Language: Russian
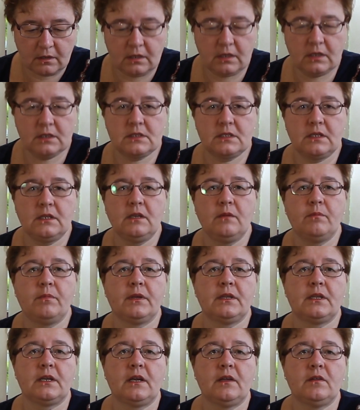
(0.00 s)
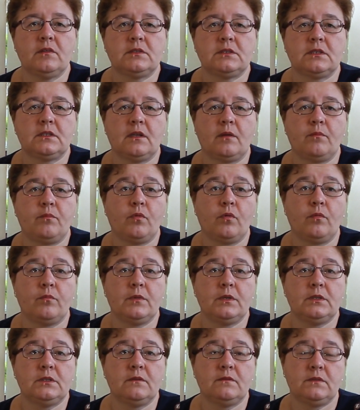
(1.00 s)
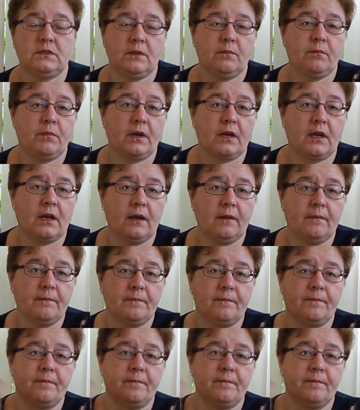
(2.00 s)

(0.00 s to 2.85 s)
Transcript: Если не понравился, напомните. Всем пока.